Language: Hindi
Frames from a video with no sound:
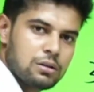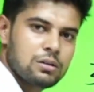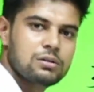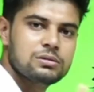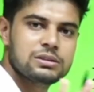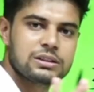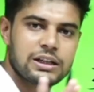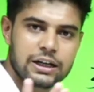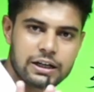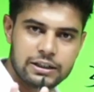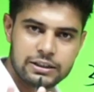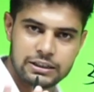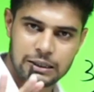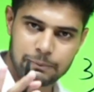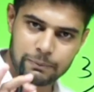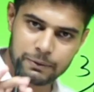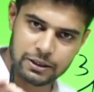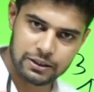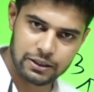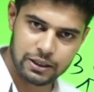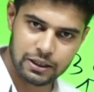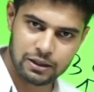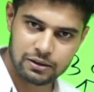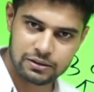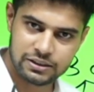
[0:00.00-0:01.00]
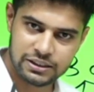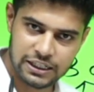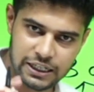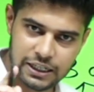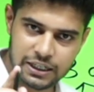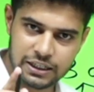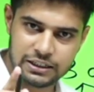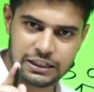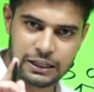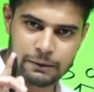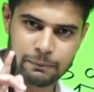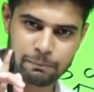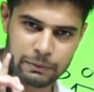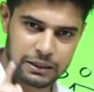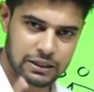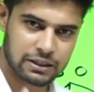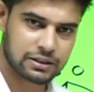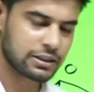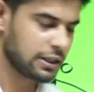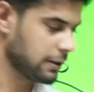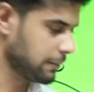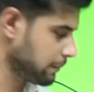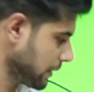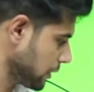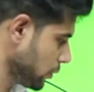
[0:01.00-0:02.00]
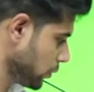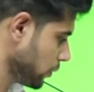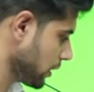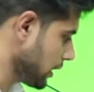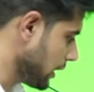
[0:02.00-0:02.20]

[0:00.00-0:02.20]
छः घंटे पर डे छः घंटे पर डे पढ़ोगे